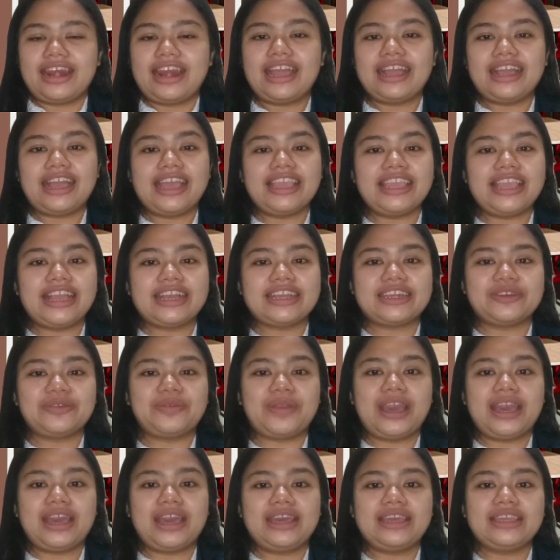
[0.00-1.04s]
Langkah yang
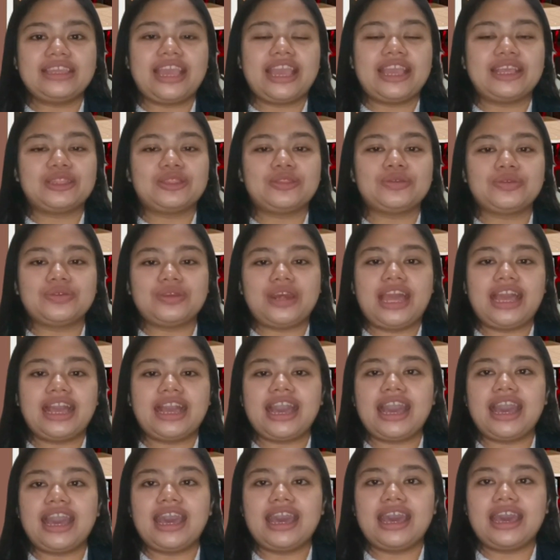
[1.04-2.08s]
kedua yaitu
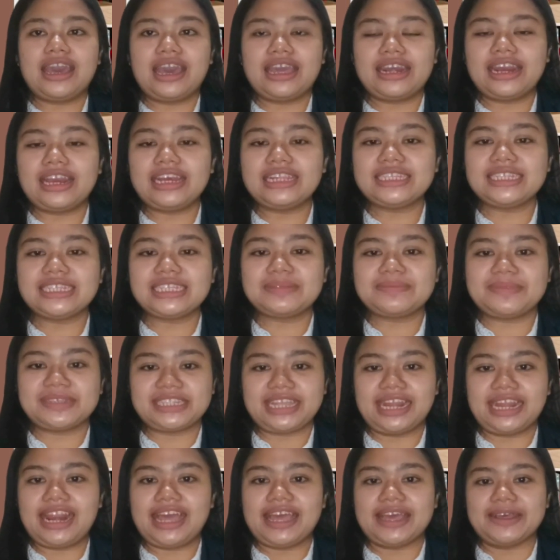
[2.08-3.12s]
langkah analisis
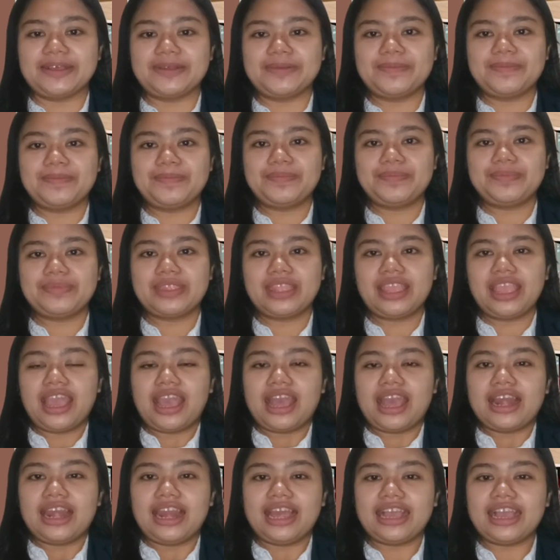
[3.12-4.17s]
masalah.
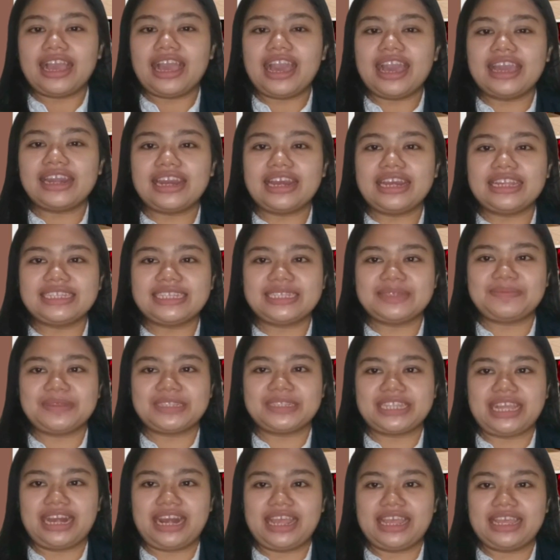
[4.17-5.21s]
Langkah analisis
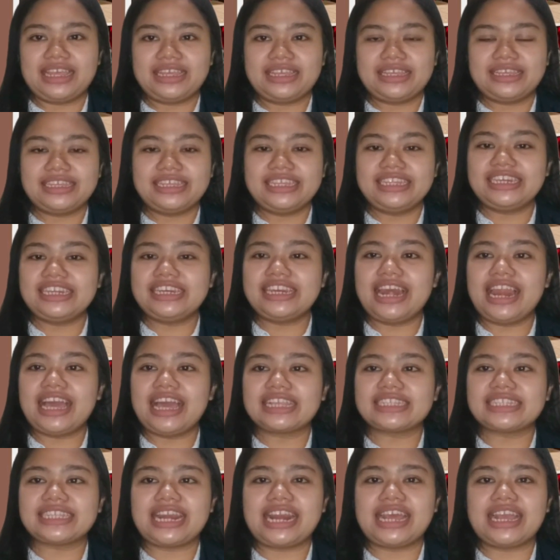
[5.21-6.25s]
masalah ini
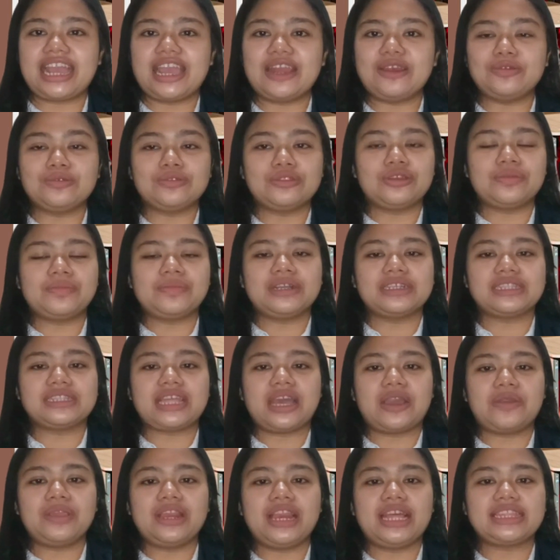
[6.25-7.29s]
dilaksanakan untuk
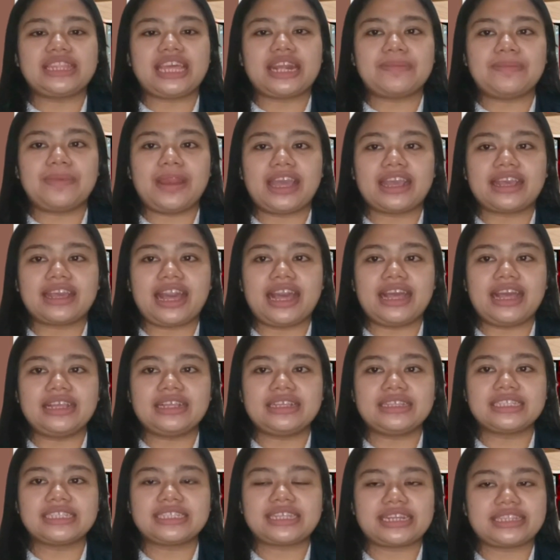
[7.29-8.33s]
mengetahui latar
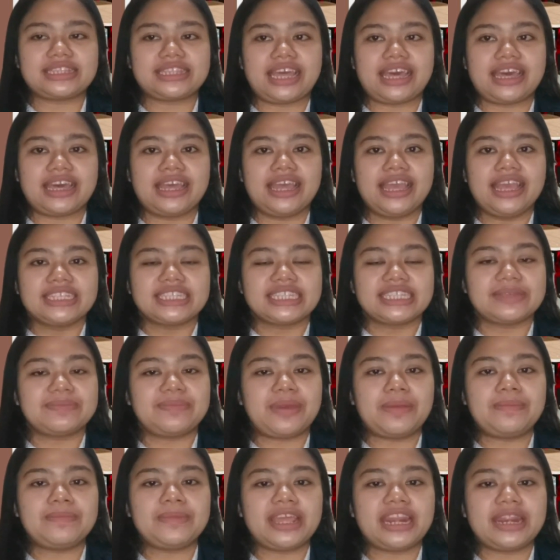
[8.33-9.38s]
belakang serta
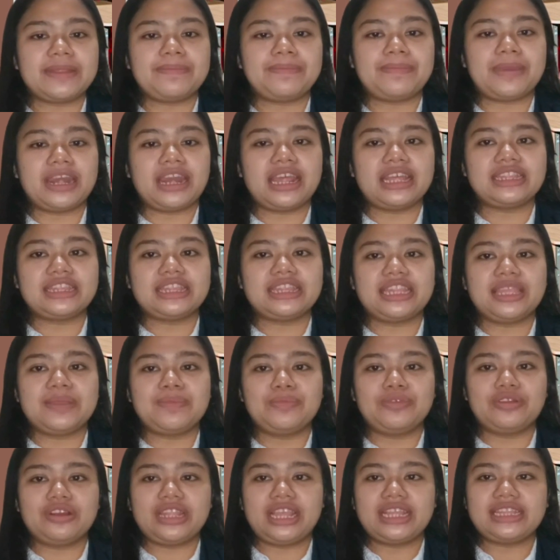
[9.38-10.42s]
sebab daripada
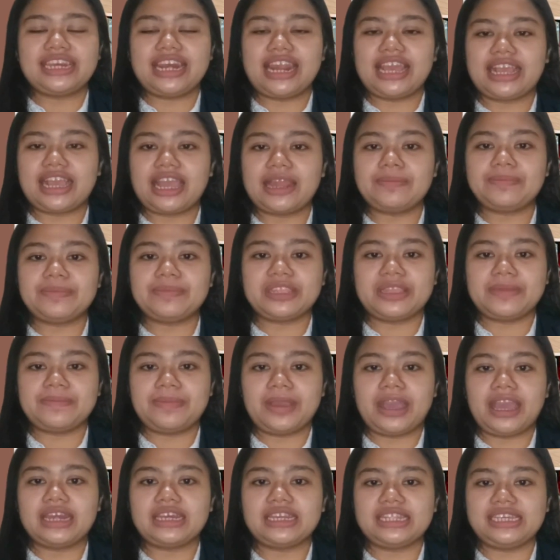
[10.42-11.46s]
timbulnya tindakan
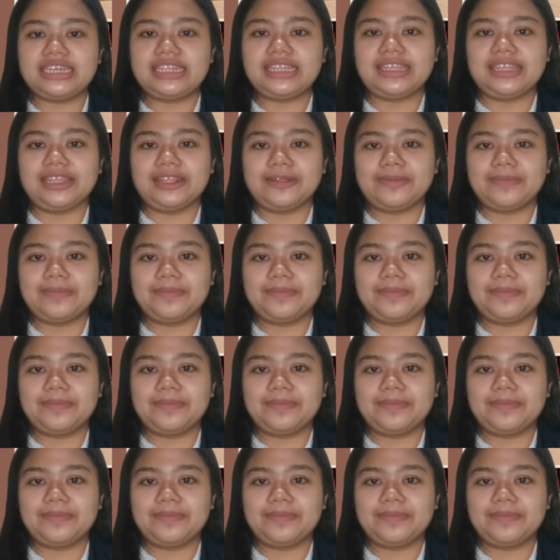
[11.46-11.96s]
penyimpangan ini.